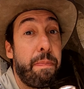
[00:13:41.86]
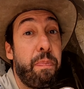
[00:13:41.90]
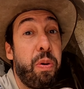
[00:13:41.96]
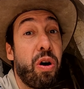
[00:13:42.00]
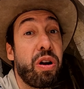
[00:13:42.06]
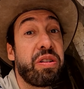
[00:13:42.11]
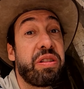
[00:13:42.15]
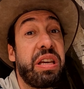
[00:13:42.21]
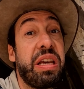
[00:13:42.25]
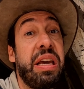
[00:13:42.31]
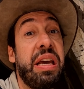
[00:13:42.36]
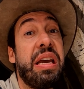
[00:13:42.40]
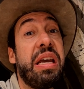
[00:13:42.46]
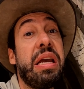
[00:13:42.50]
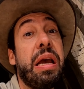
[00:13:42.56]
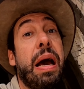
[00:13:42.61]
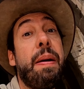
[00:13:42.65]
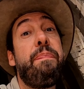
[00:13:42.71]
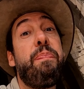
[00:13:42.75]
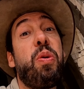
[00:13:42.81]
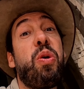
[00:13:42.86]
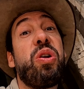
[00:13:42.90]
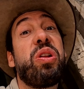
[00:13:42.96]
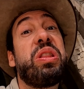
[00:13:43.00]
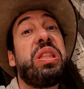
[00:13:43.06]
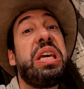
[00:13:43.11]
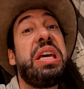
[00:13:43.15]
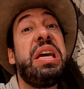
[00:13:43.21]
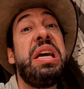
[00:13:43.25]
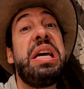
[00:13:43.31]
a porte, a
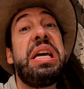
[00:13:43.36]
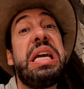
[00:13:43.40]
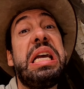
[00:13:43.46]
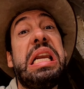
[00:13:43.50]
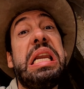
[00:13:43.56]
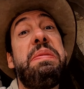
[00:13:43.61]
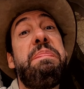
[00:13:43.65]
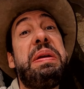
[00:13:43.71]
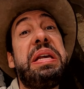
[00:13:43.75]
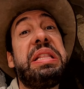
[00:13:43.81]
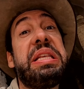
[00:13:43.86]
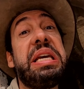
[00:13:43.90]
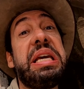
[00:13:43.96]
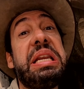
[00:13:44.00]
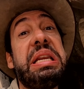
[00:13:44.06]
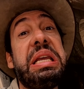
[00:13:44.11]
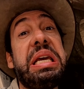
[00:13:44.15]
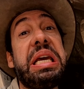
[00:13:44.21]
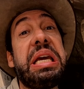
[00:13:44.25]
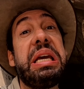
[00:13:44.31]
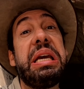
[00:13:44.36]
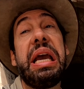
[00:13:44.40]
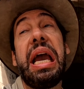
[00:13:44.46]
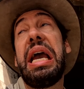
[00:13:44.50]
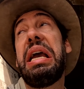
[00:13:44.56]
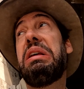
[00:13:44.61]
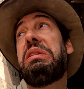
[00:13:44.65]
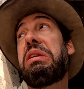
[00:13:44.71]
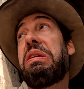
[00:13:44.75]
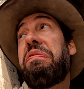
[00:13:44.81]
porte ilibitini.
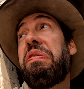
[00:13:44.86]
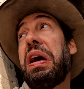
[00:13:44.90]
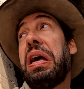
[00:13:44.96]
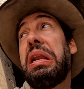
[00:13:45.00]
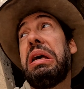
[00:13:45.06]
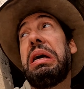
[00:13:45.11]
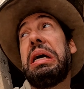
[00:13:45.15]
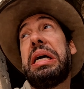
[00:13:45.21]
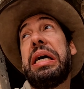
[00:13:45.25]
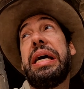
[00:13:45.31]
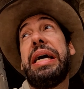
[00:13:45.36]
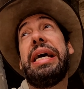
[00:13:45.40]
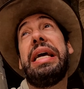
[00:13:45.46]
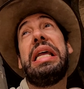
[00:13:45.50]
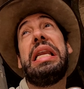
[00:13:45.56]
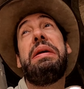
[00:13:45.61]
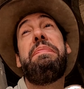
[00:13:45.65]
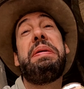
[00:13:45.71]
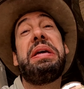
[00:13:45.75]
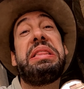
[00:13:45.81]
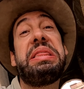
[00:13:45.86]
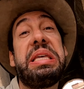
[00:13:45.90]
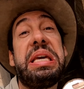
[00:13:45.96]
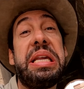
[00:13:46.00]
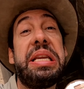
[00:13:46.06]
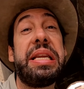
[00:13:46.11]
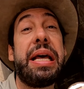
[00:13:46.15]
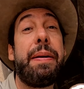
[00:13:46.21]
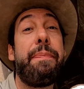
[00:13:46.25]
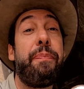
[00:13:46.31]
É isso que fala?
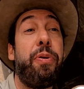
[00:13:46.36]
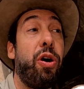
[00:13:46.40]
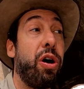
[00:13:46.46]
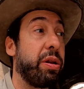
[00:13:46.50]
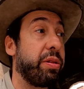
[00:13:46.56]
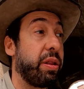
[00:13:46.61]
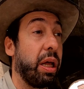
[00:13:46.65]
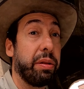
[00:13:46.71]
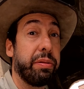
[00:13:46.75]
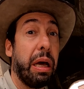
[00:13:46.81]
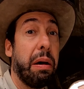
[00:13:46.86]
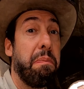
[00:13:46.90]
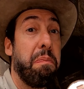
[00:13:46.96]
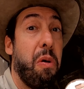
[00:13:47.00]
Ilibitina, porta da